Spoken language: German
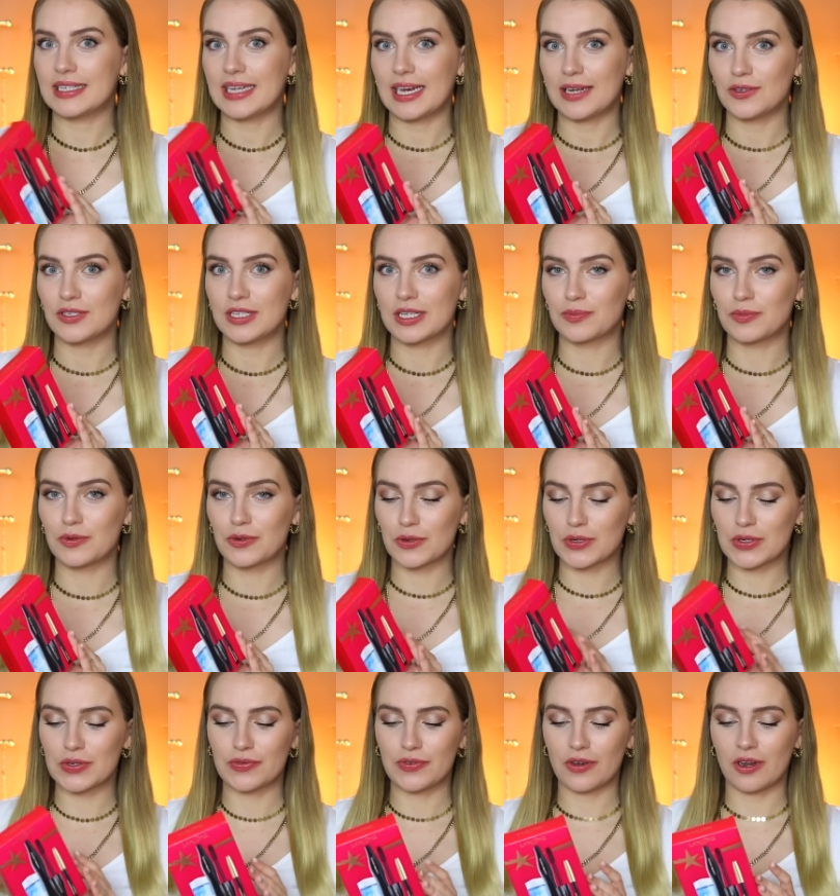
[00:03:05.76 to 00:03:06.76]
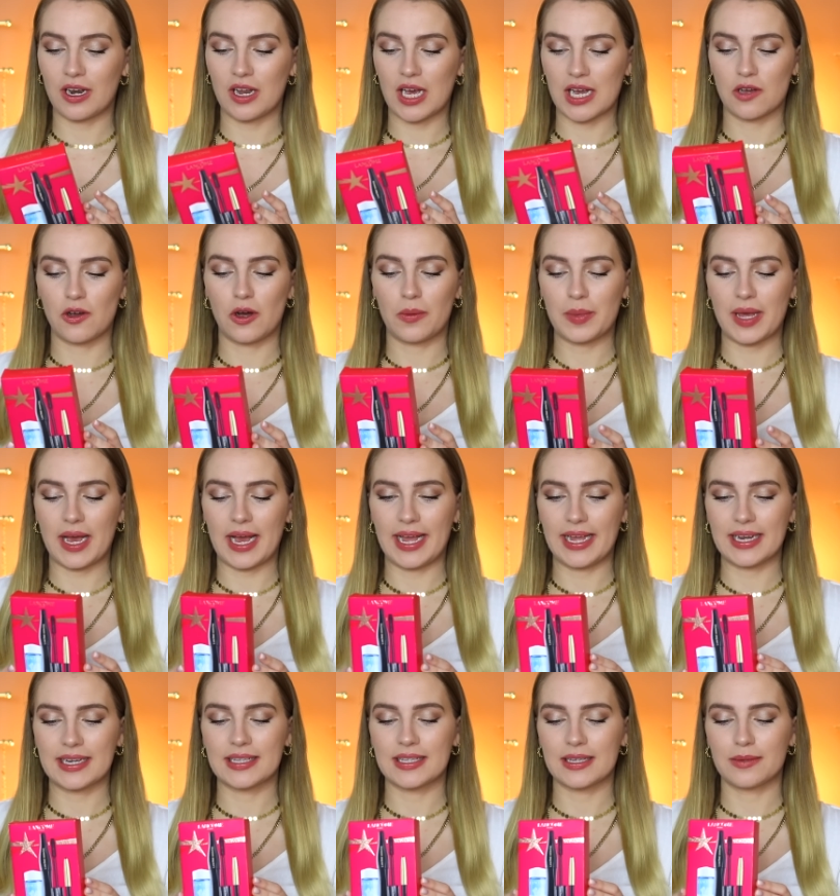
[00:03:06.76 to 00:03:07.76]
Dadurch, dass Produkte von Lancome ja
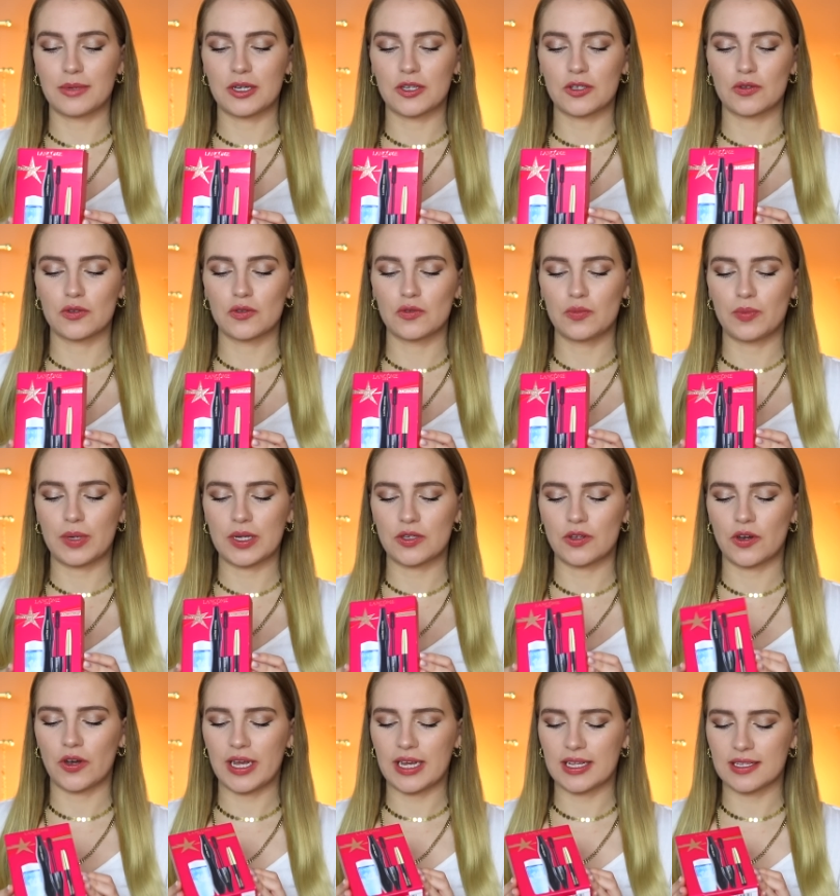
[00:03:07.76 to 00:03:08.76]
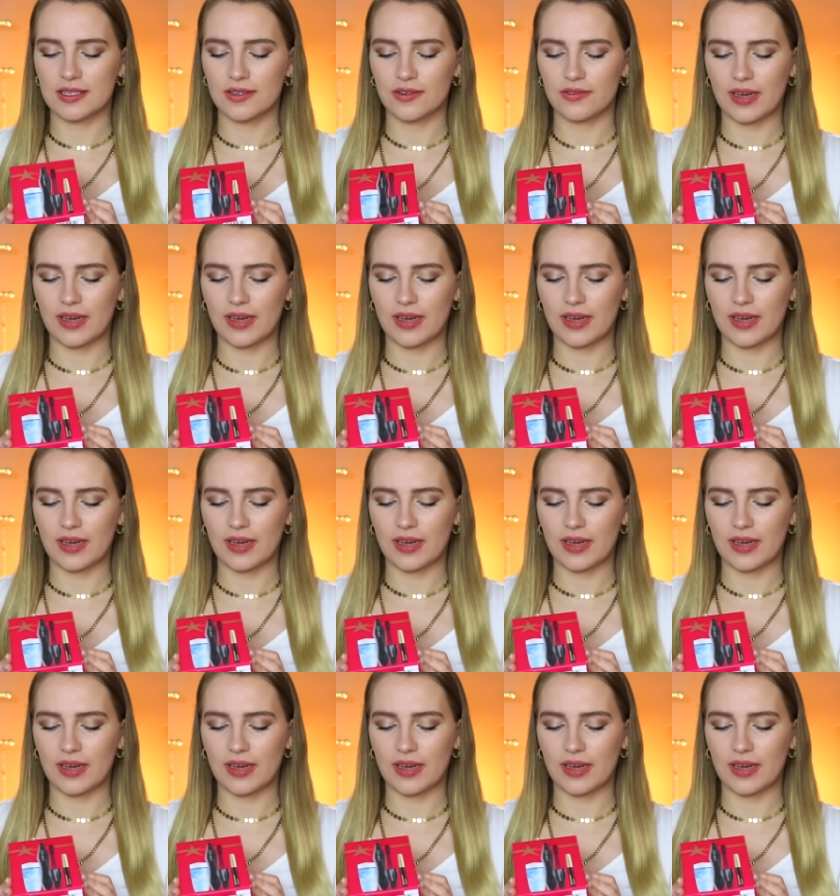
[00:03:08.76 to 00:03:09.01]
eigentlich immer schon super teuer sind,